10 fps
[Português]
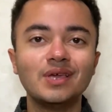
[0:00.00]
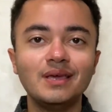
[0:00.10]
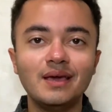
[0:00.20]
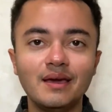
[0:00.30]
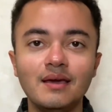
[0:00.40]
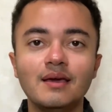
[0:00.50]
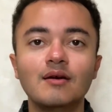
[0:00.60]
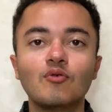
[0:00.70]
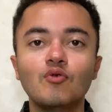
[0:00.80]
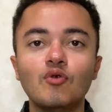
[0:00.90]
que é
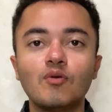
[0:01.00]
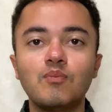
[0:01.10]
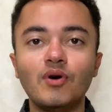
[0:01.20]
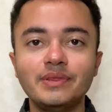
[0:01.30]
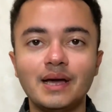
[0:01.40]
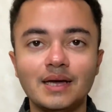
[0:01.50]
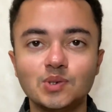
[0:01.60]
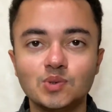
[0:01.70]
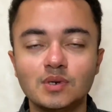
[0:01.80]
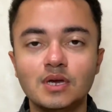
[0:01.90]
o
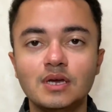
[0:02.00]
potássio.